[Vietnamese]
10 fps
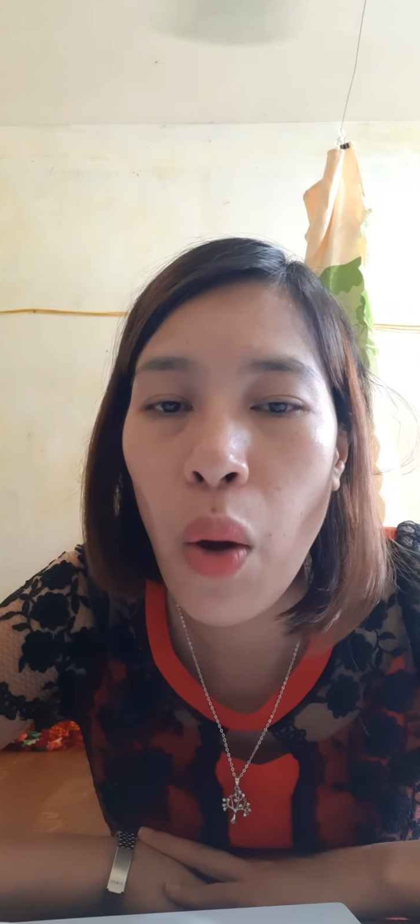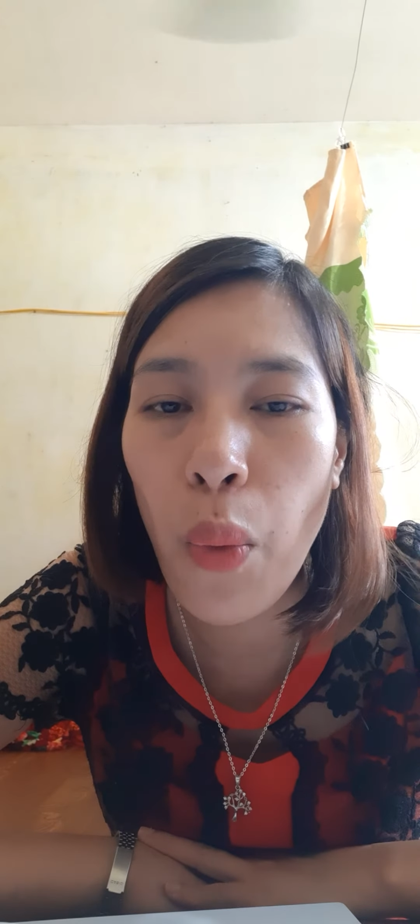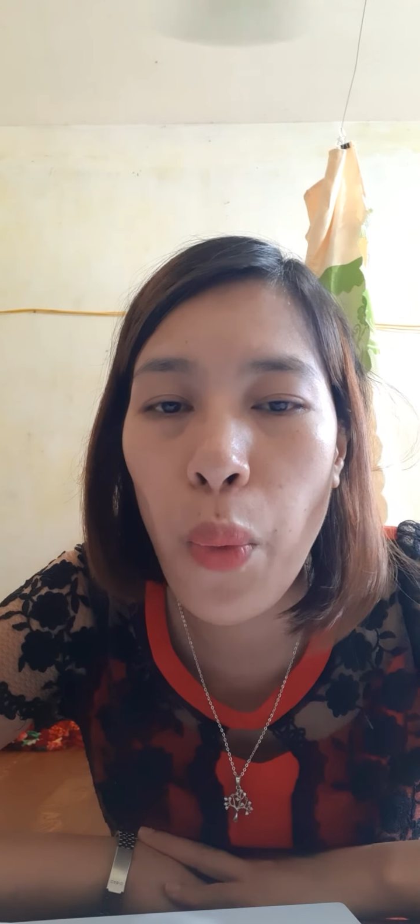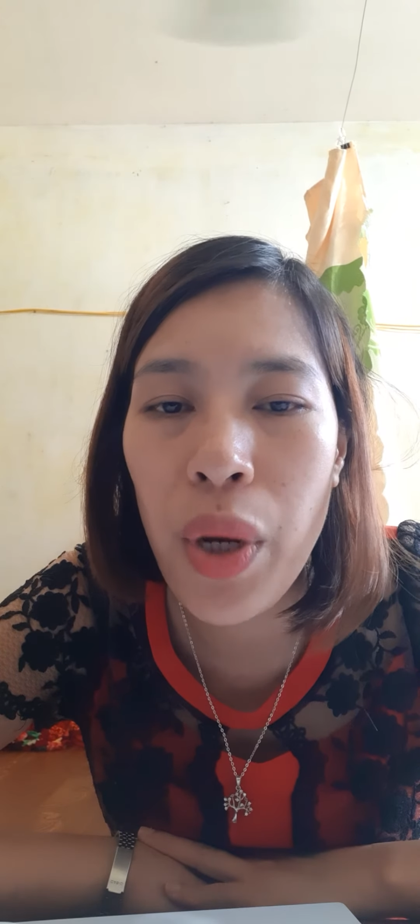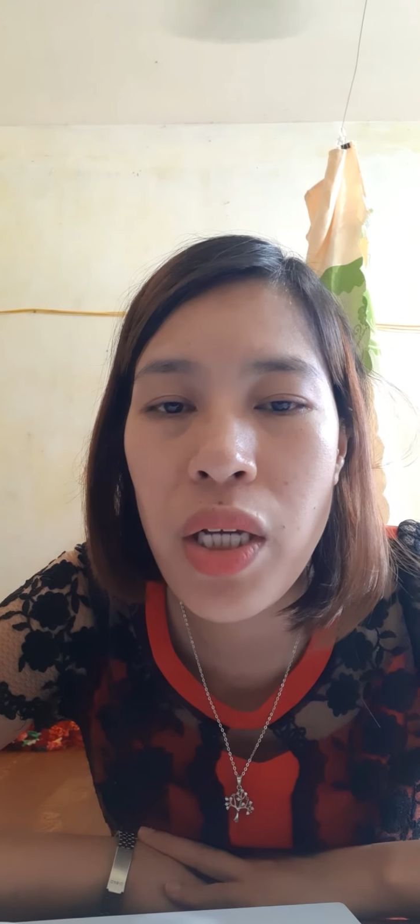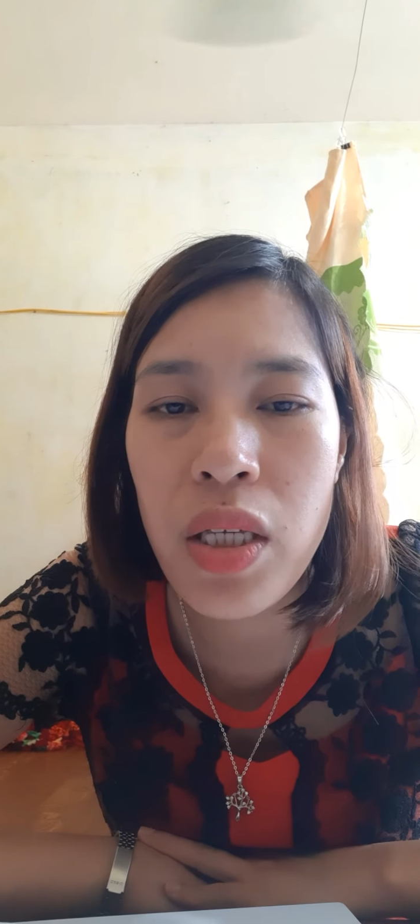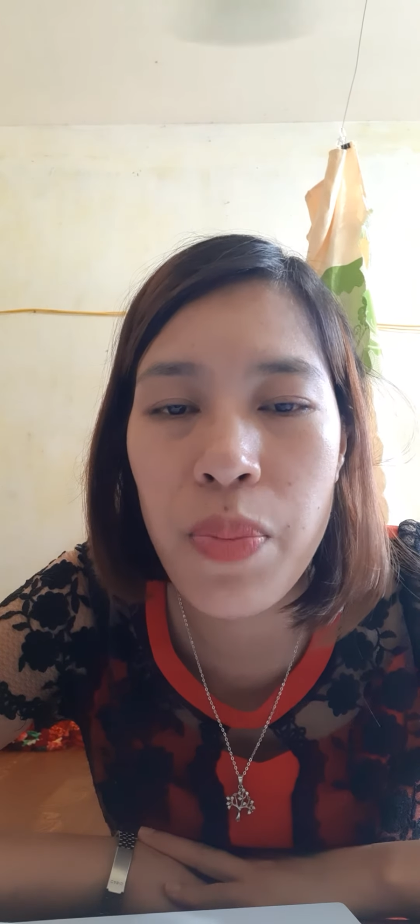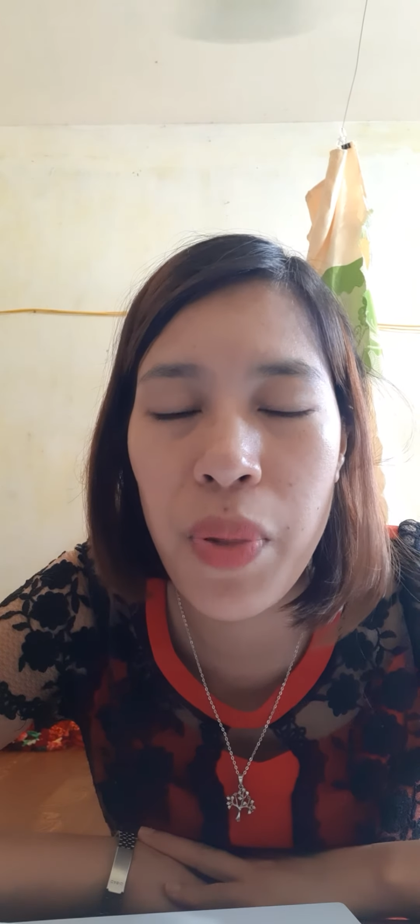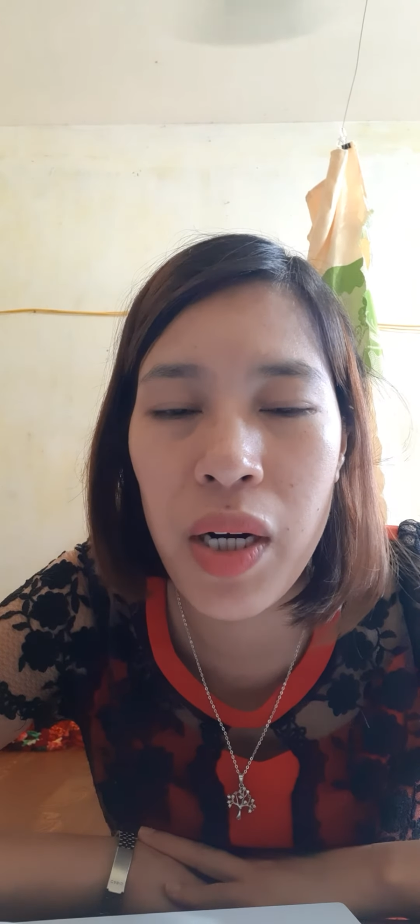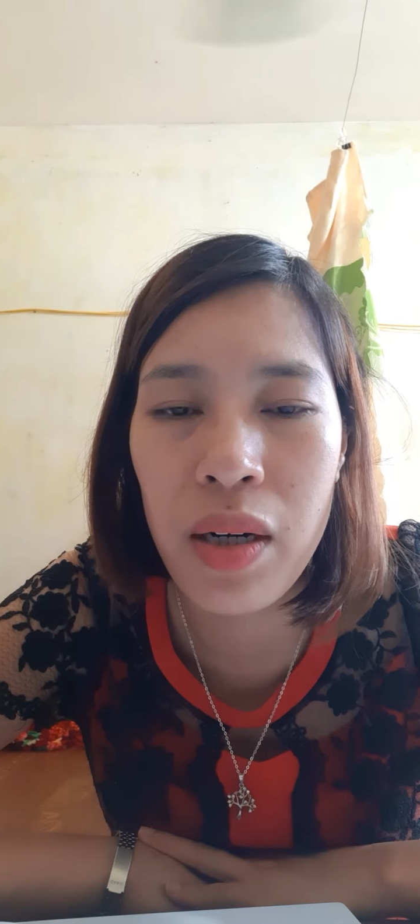
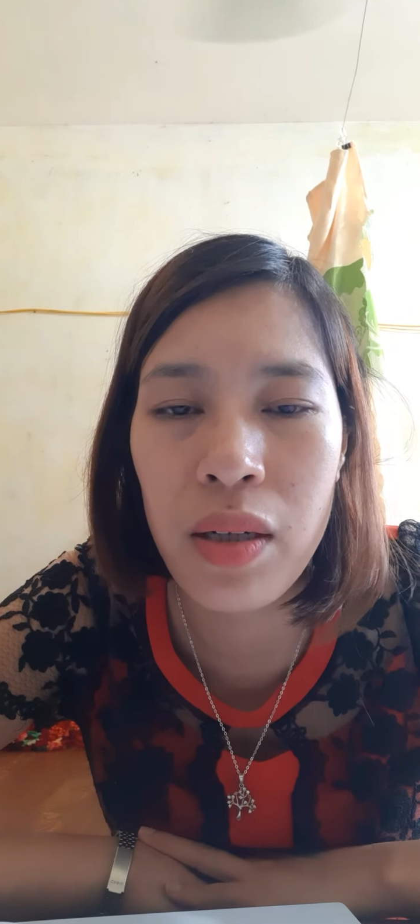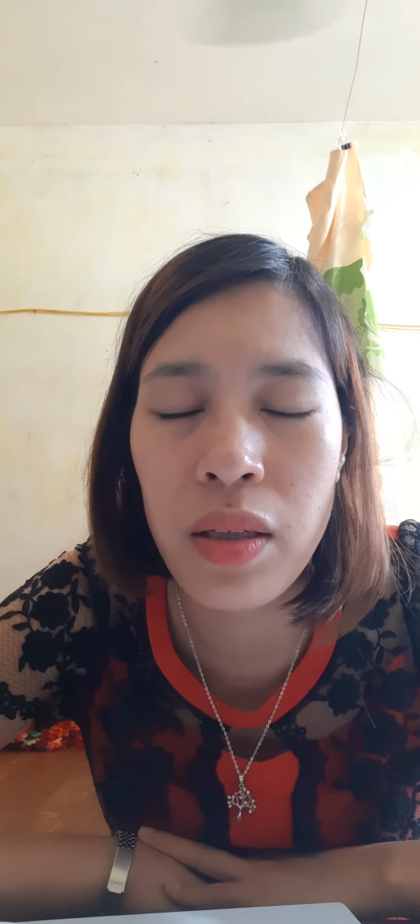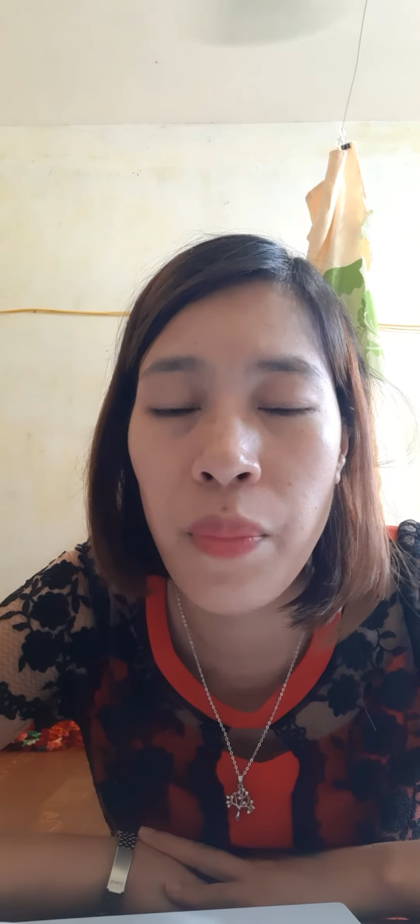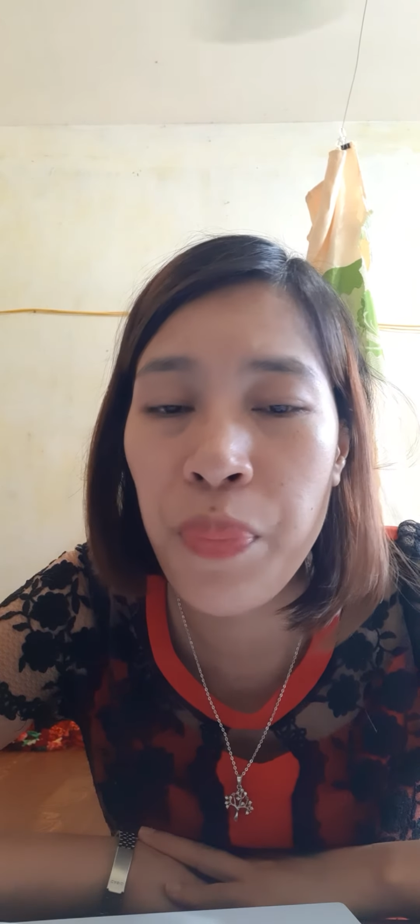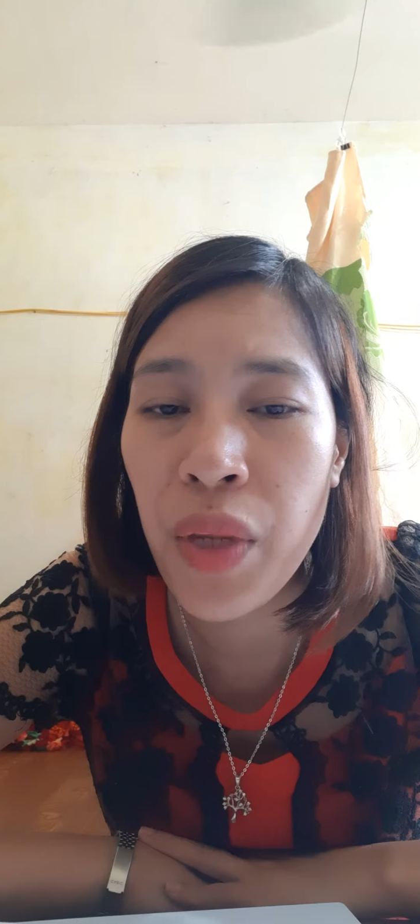whisper